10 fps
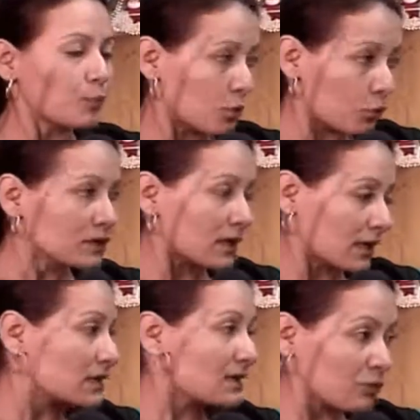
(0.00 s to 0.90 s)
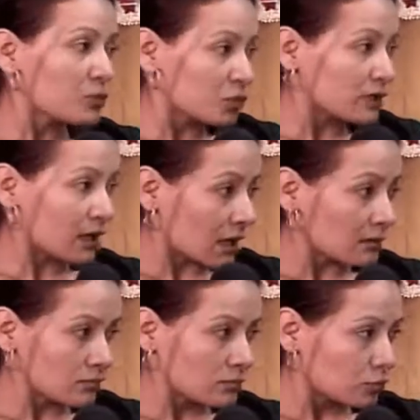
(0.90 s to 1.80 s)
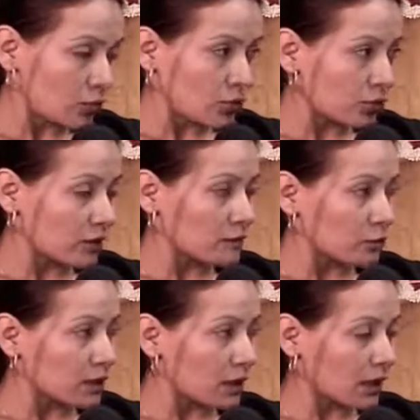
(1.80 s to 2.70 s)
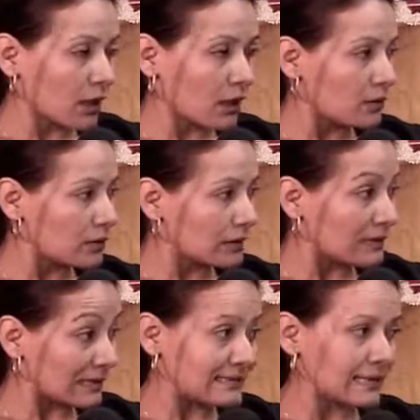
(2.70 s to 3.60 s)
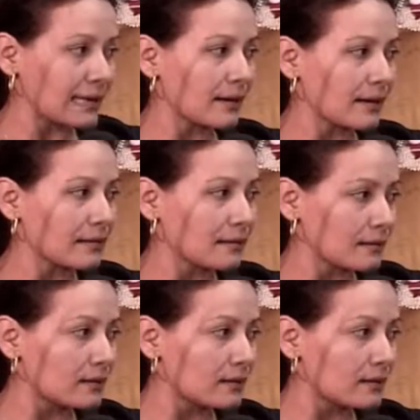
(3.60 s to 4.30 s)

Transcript: Por Boyacá, tenemos Boyacá, todo lo que es Boyacá, lo que es la sierra,